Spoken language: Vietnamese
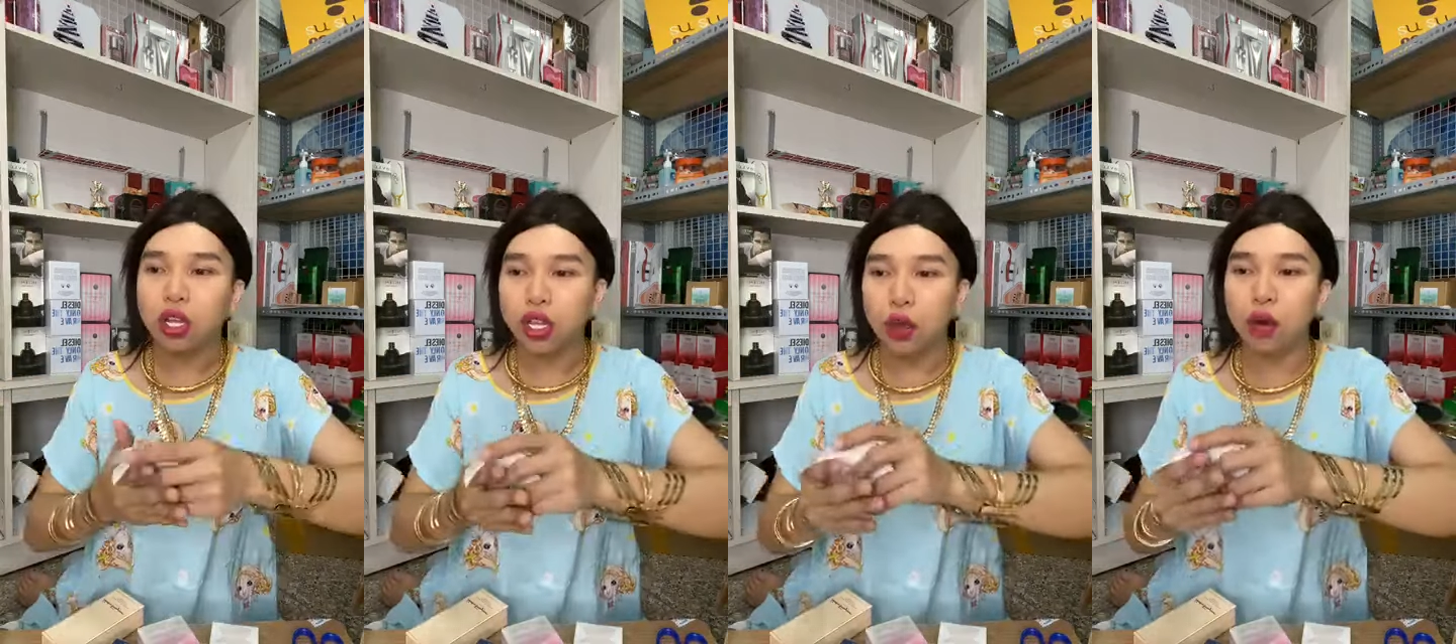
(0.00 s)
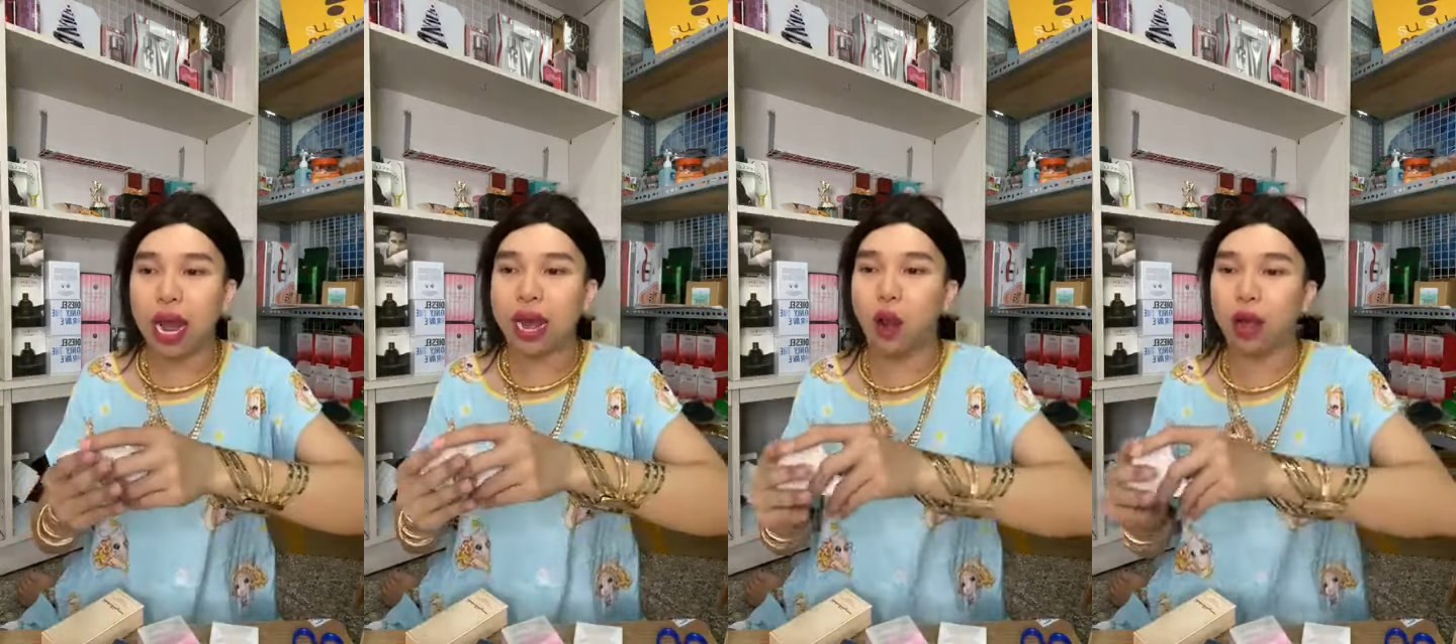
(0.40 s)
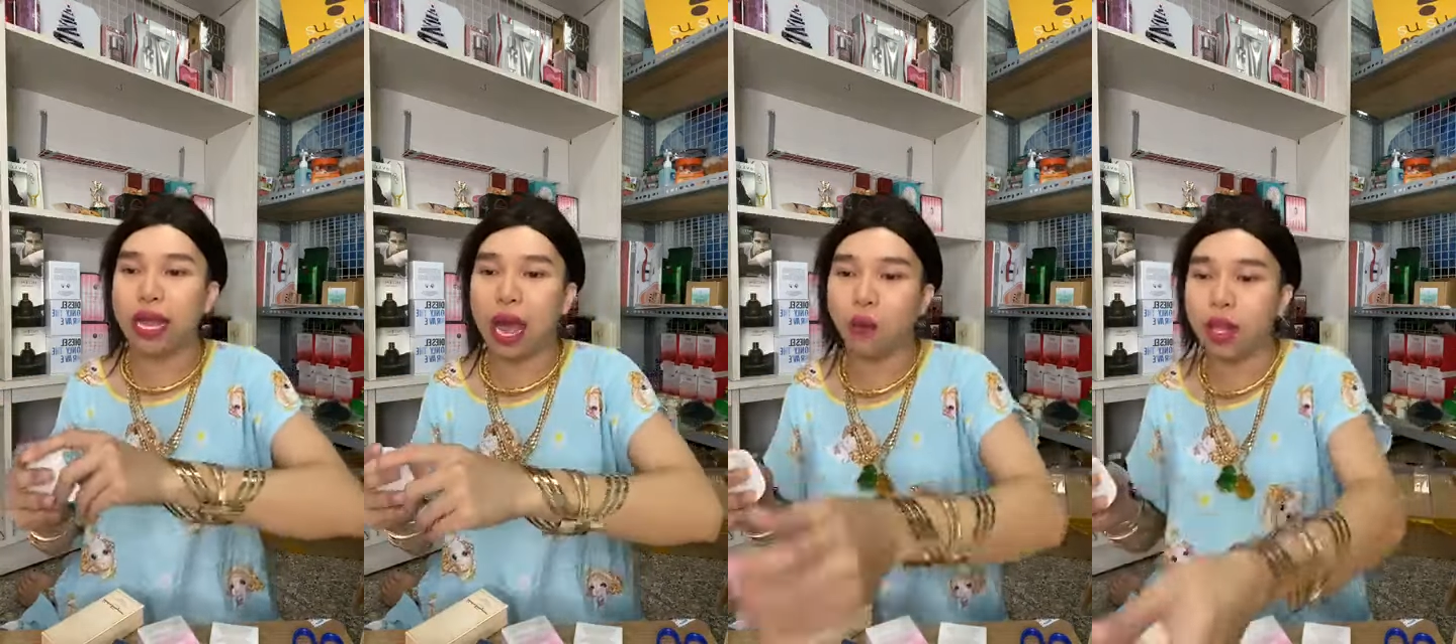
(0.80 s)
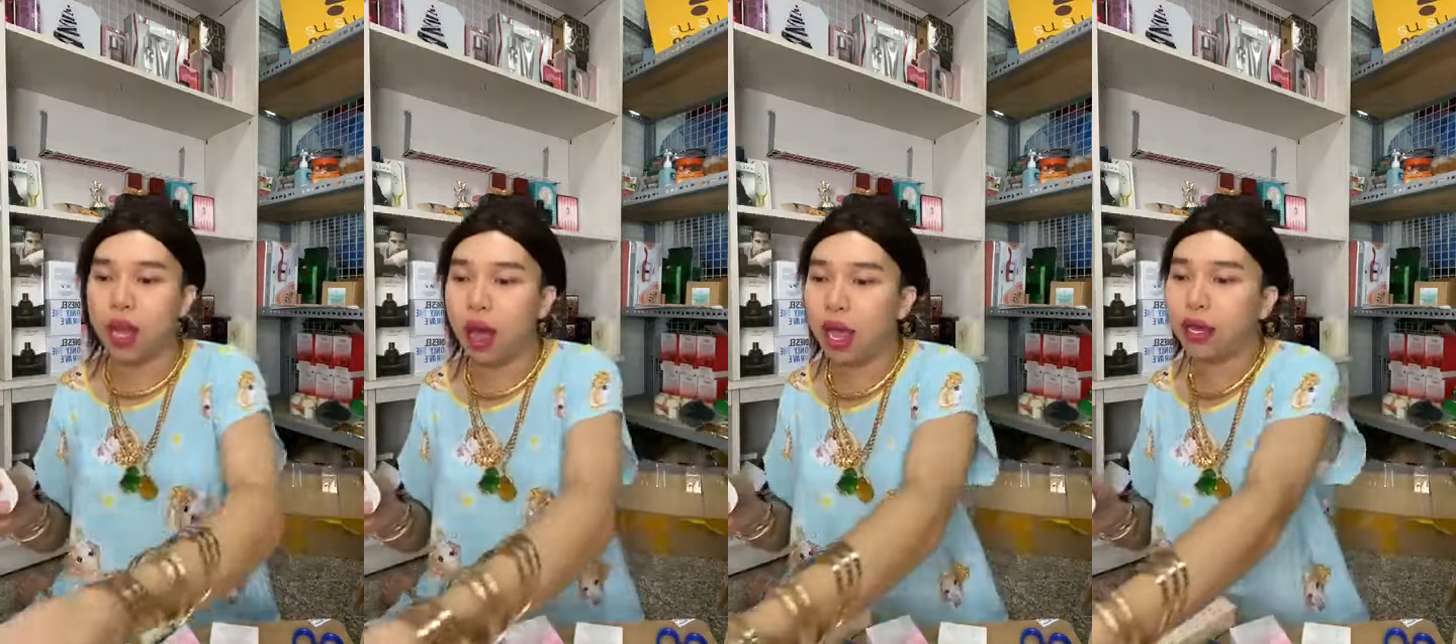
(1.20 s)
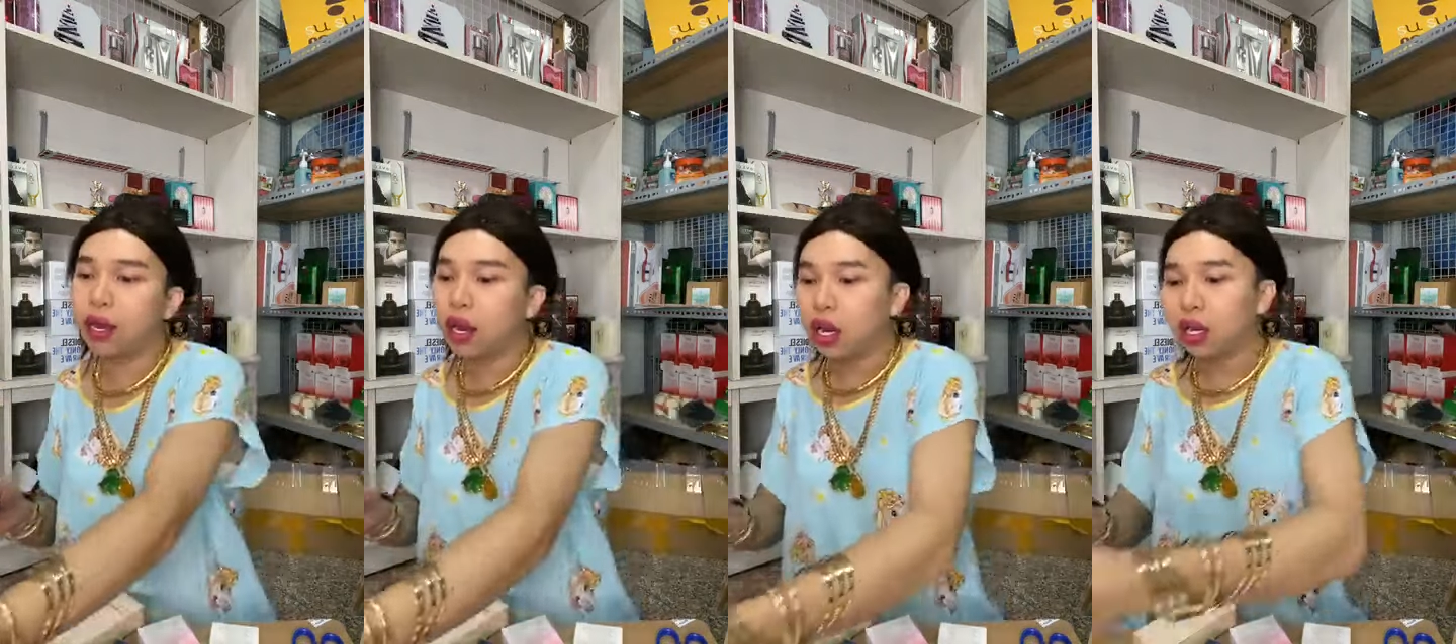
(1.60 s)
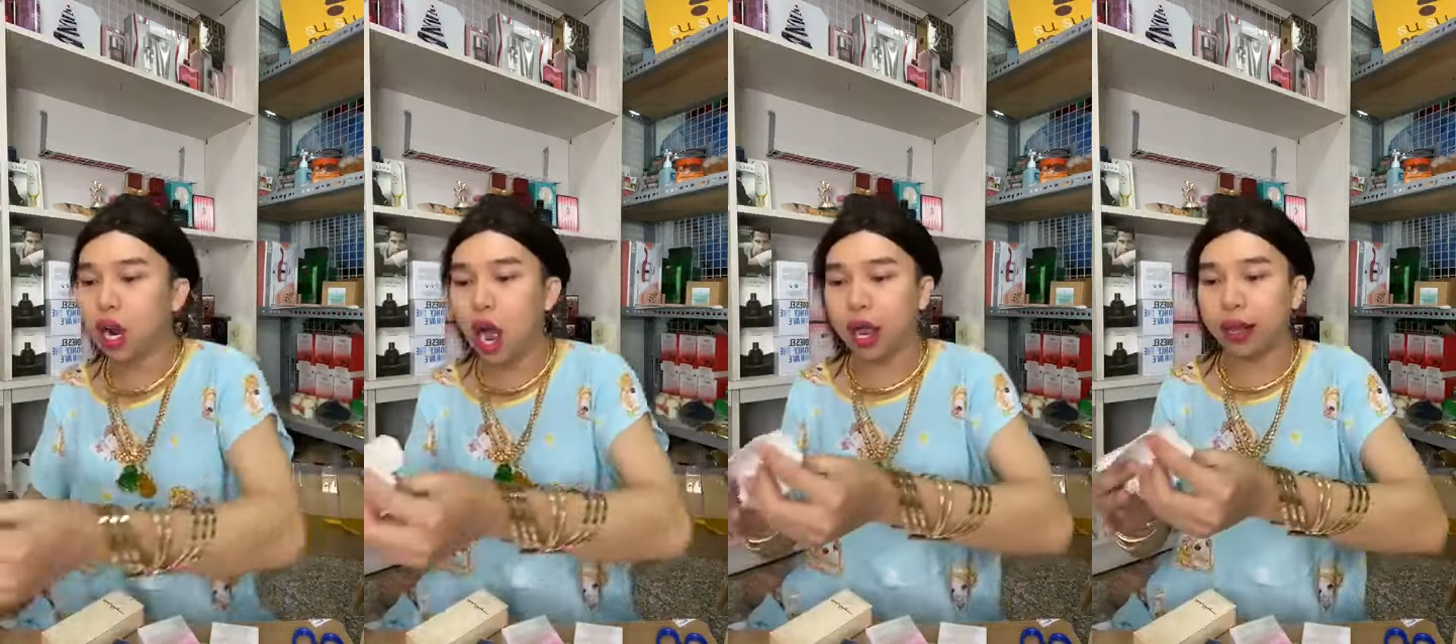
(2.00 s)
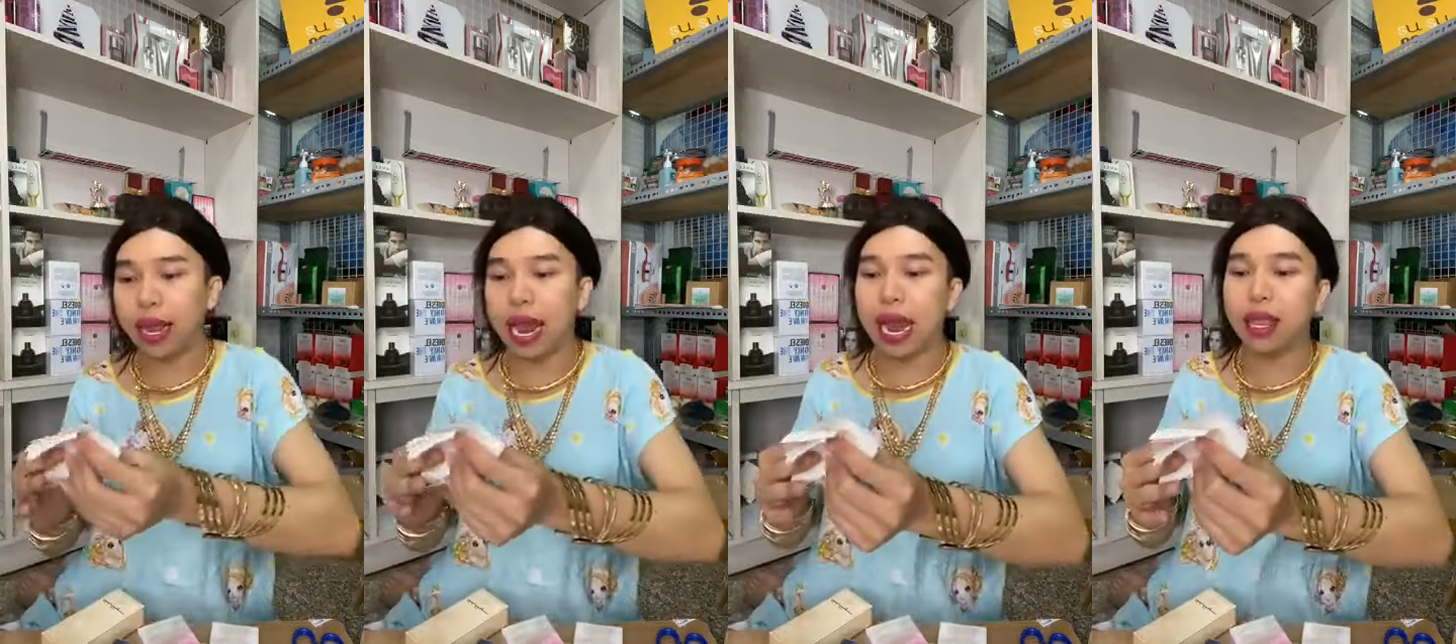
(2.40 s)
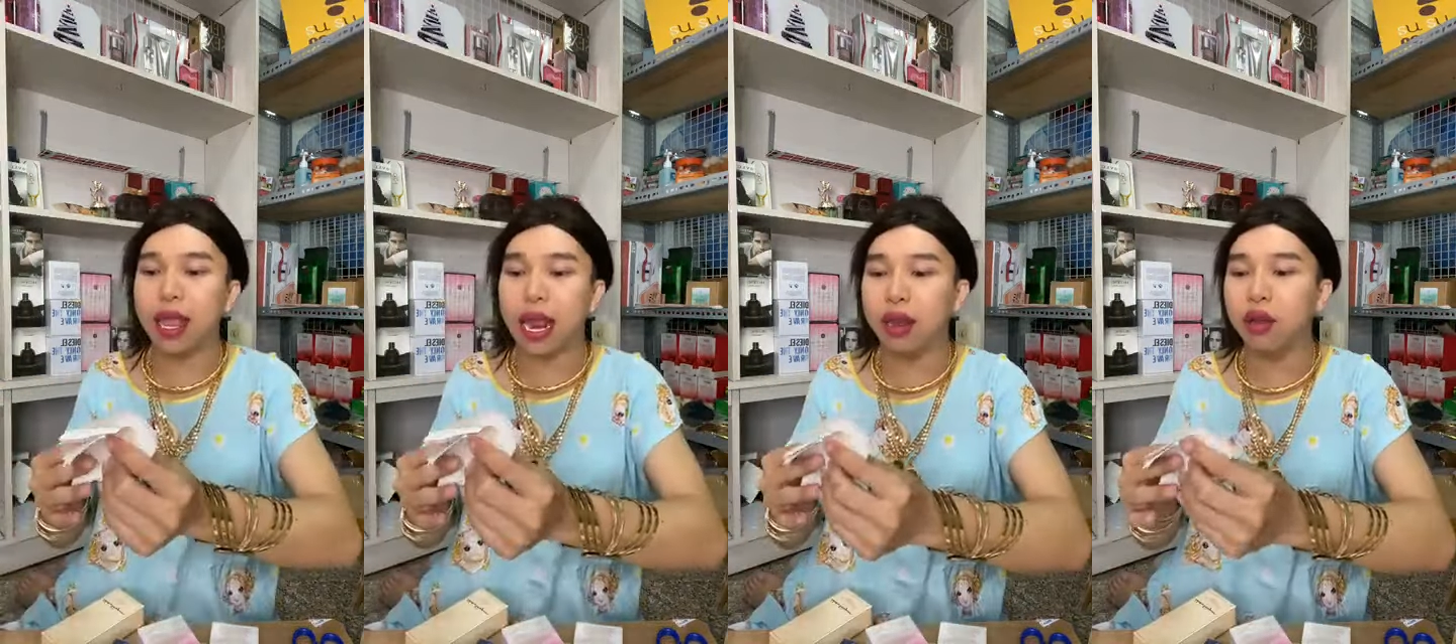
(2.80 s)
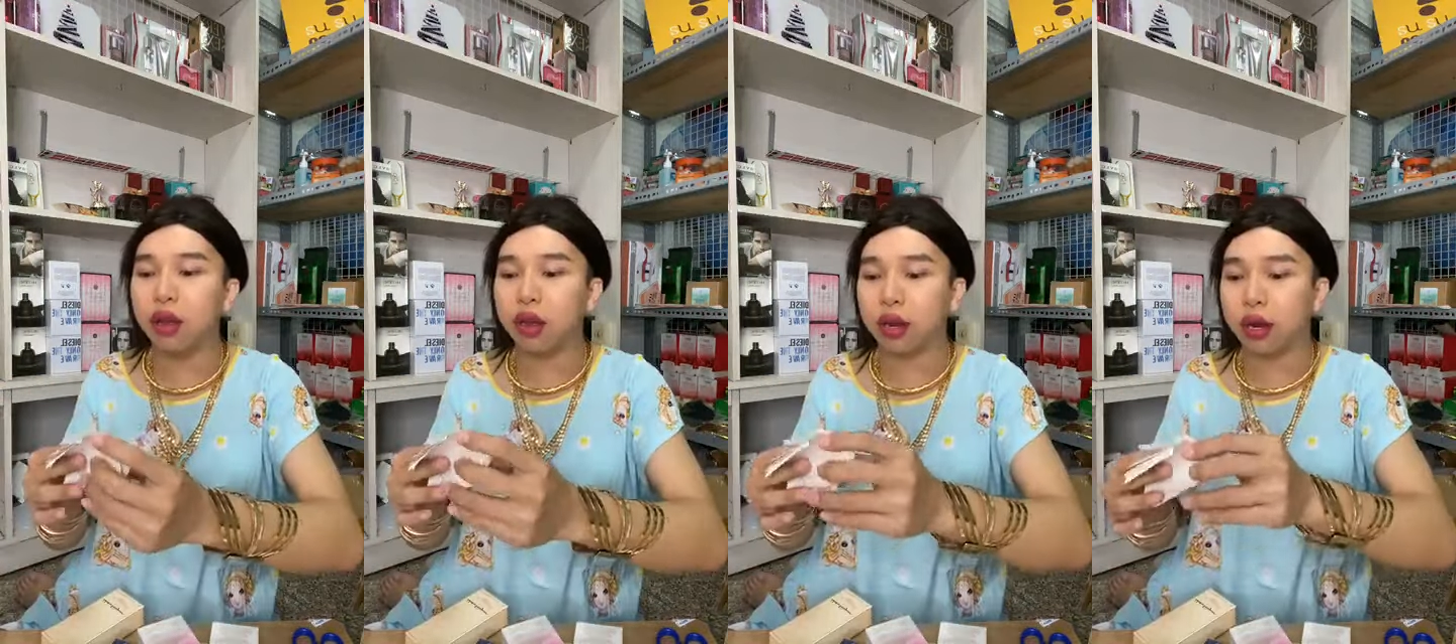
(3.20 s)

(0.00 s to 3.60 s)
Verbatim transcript: xíu nó lai đoạn giặt quý vị ơi rồi cái này là gì đây nước